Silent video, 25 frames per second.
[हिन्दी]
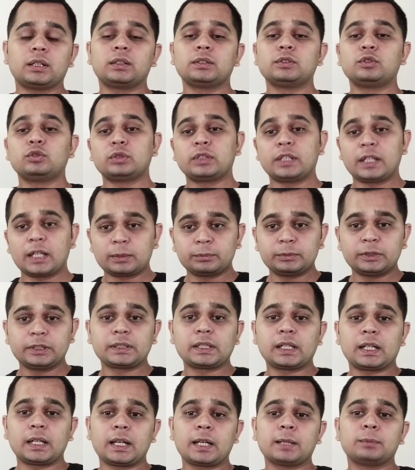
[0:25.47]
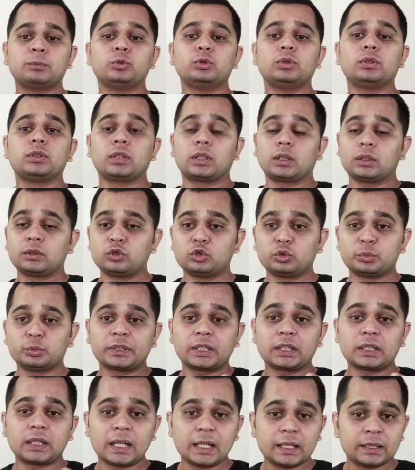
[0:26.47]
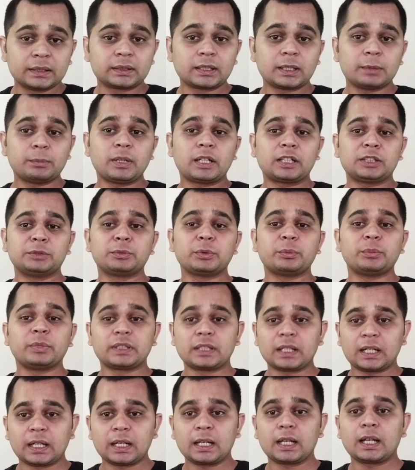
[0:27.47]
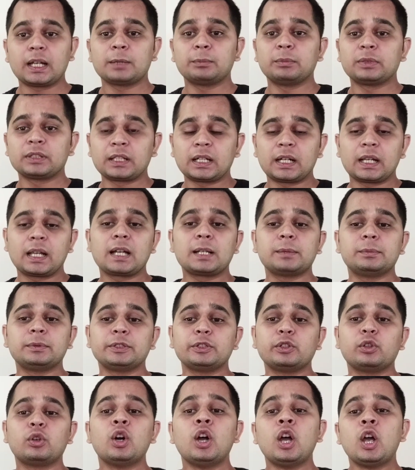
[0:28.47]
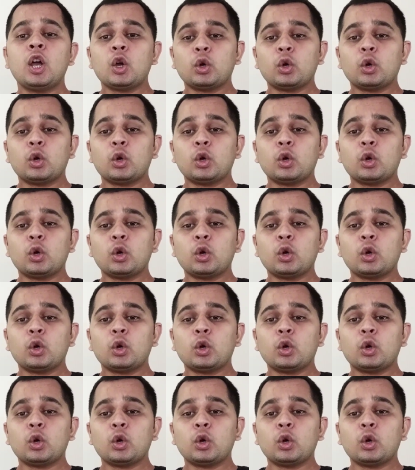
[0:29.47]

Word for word: जो नया अपडेट आया है जुपिटर एज के बारे में बताया है बनाया है वीडियो